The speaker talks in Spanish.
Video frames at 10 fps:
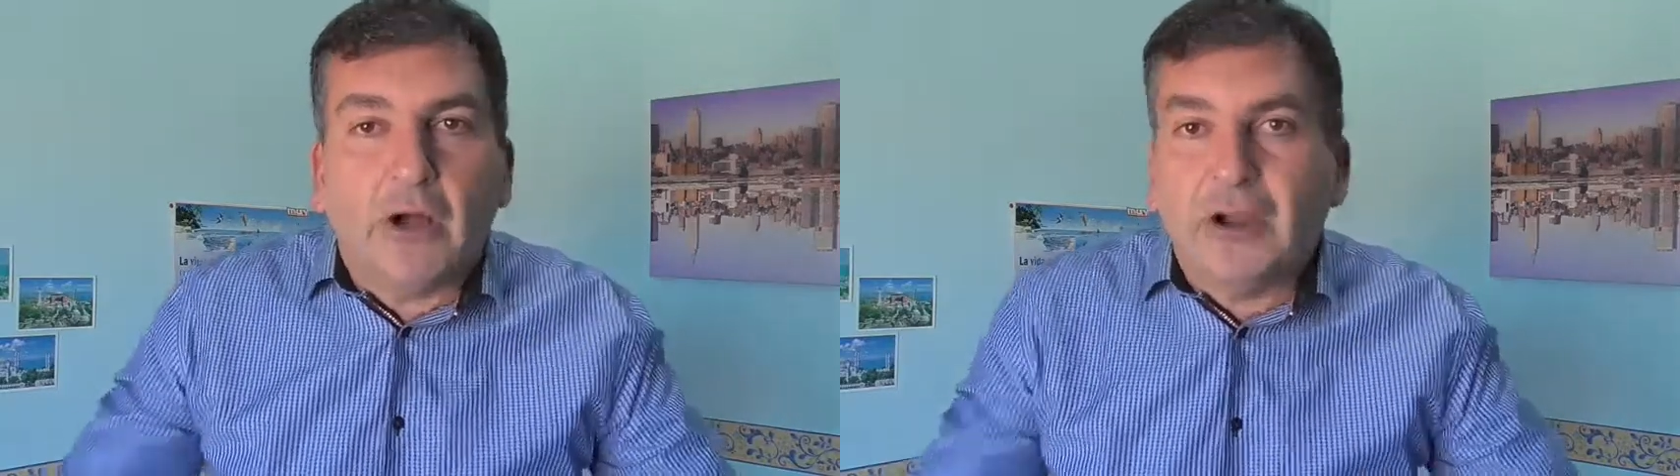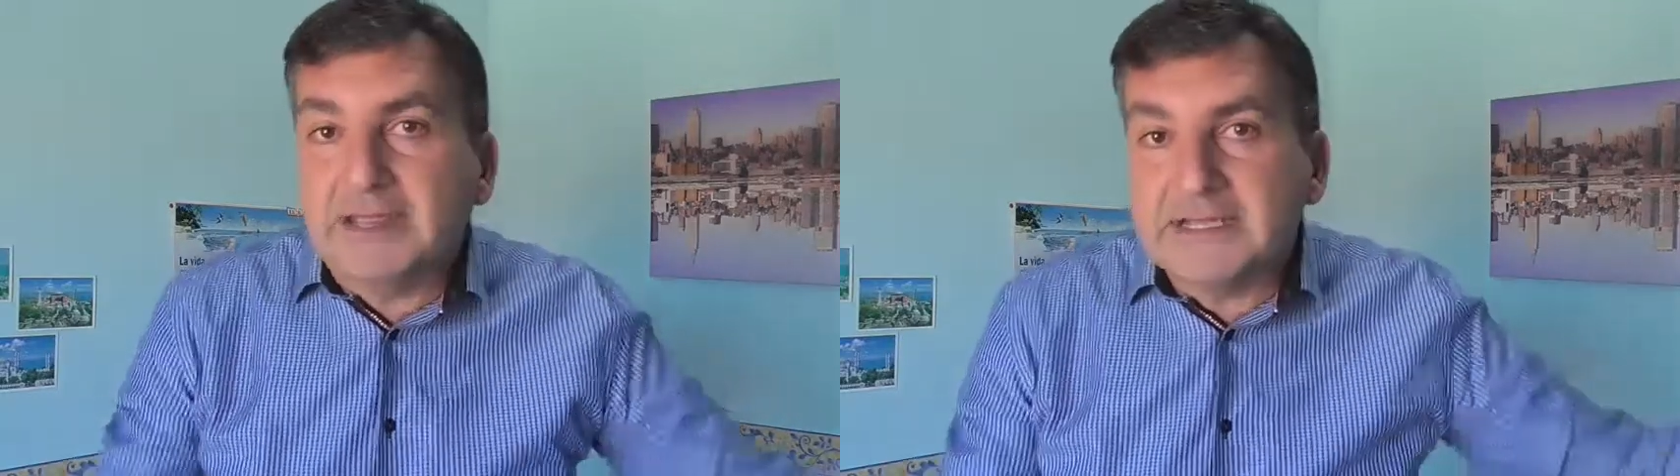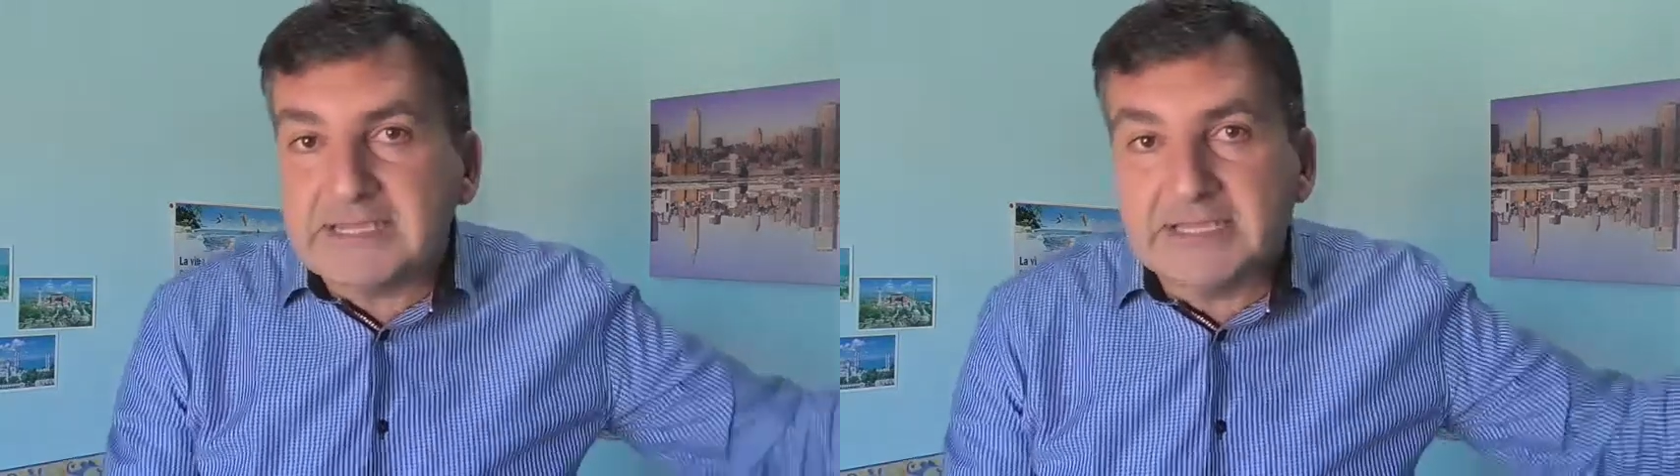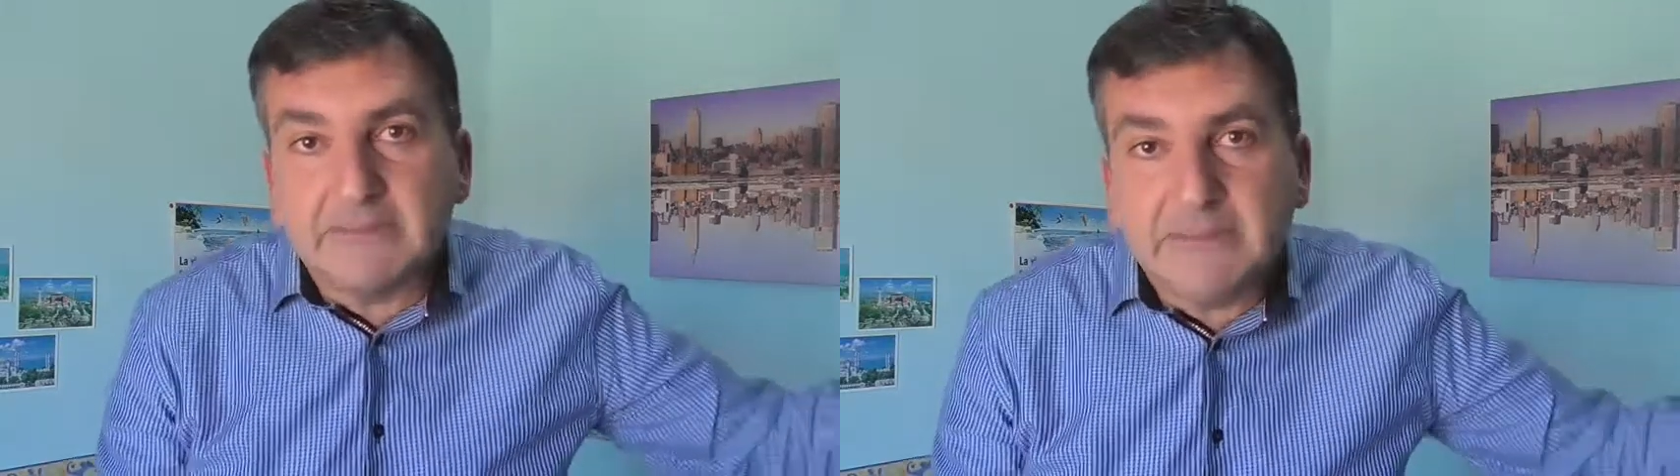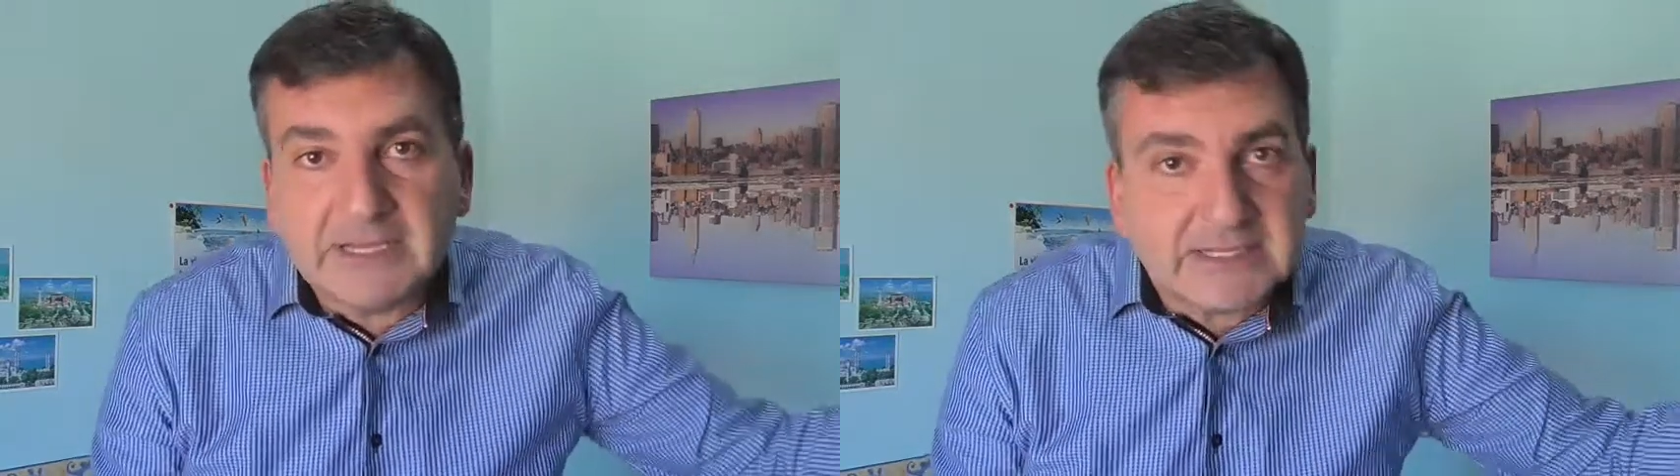ahora de estas
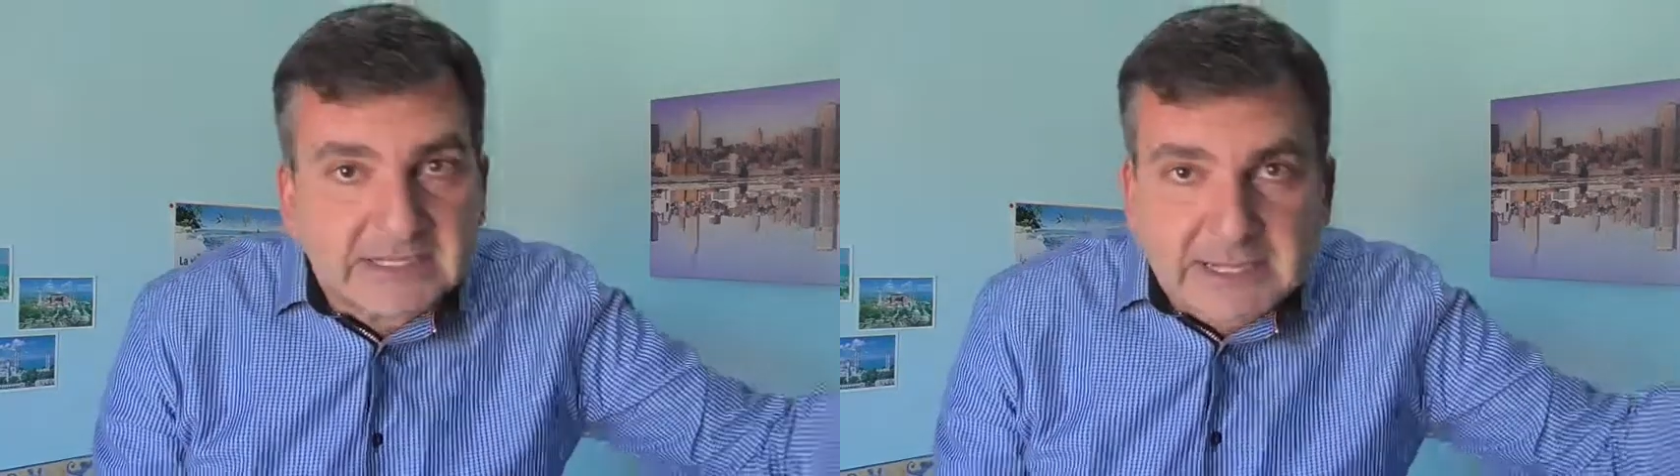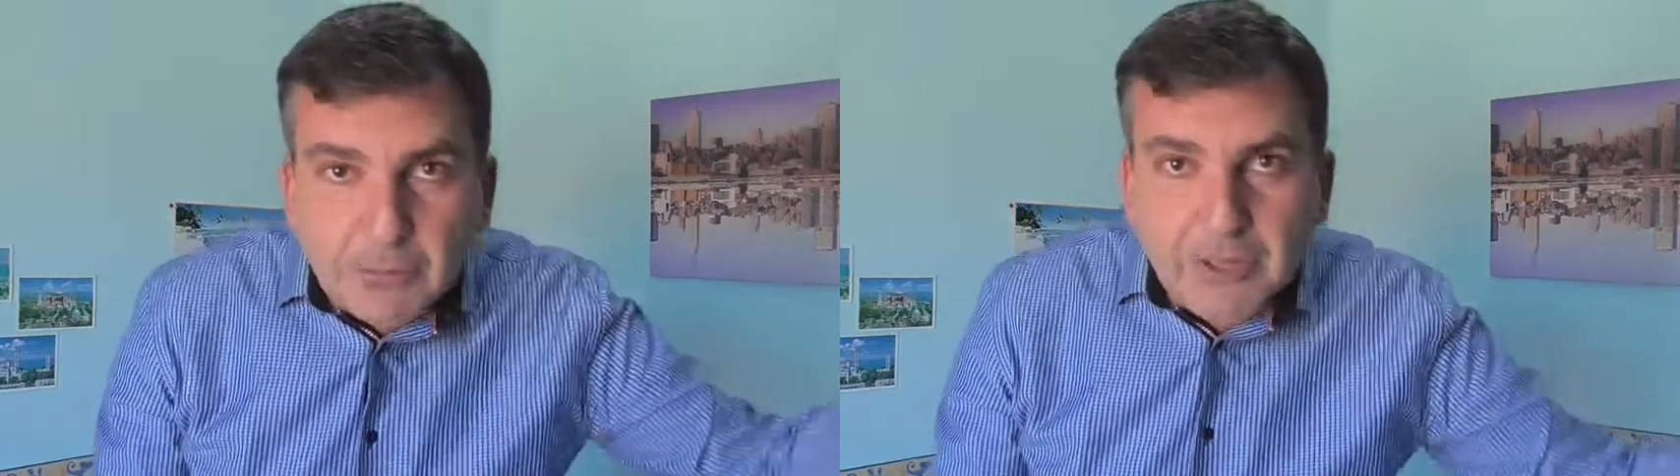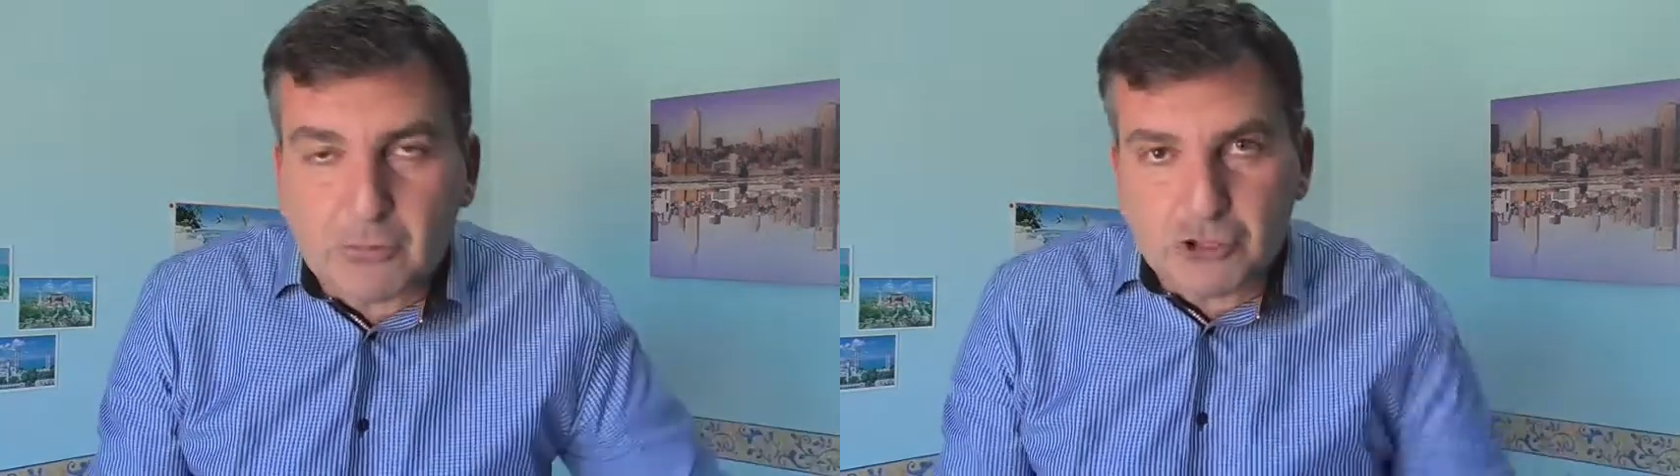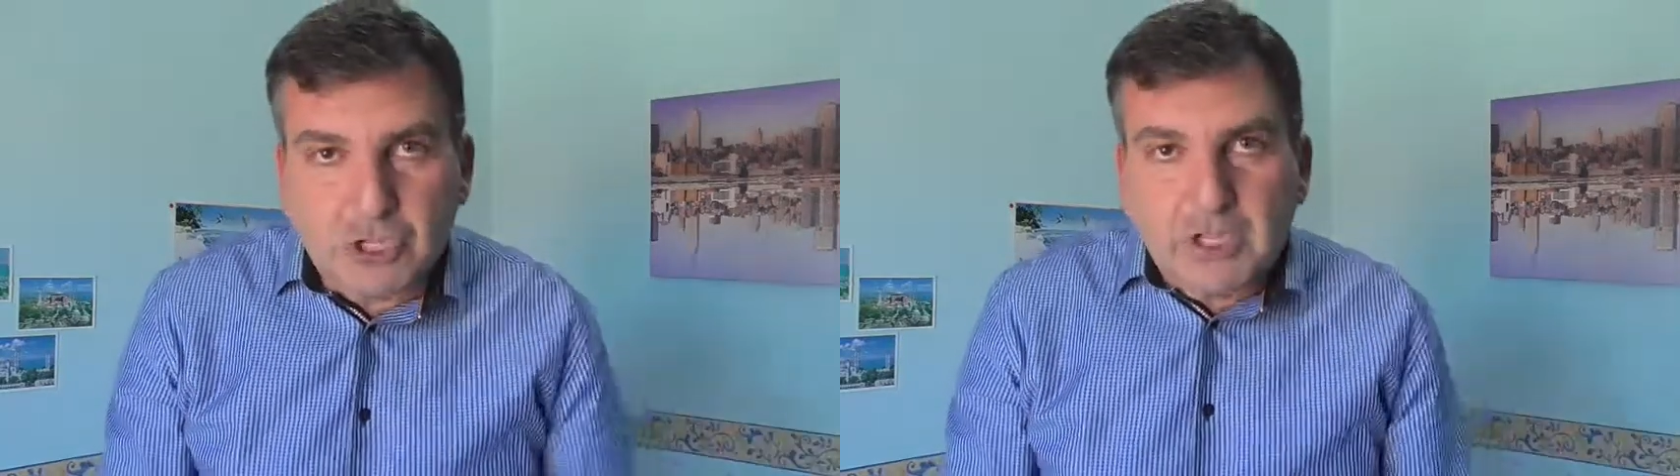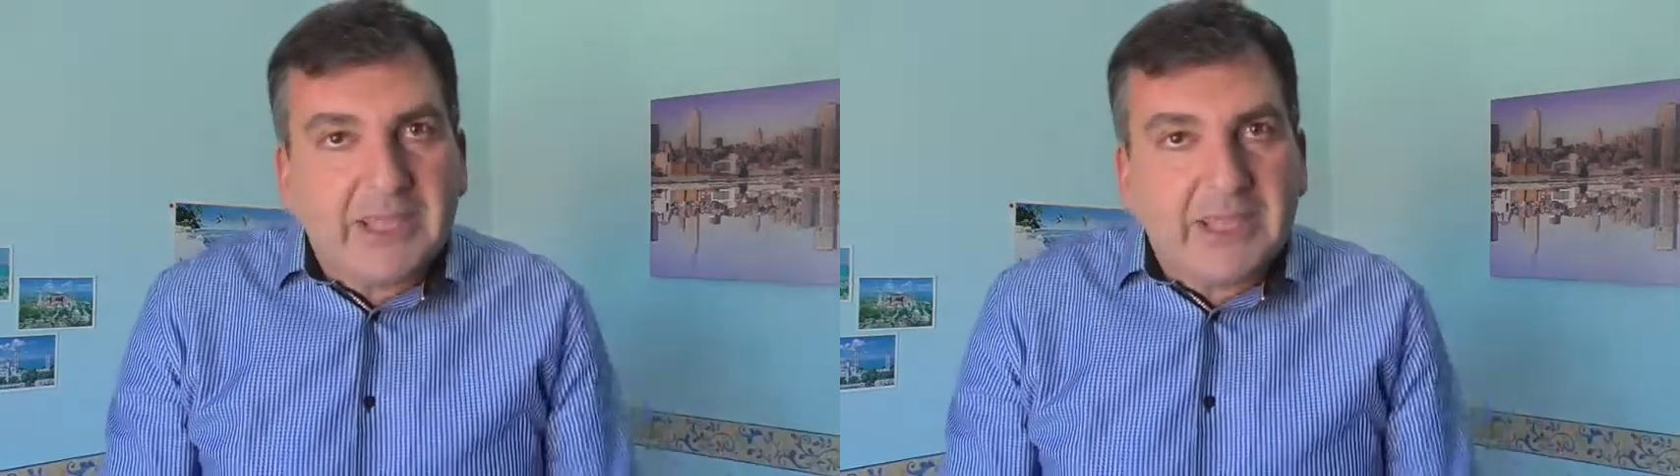feministas de Podemos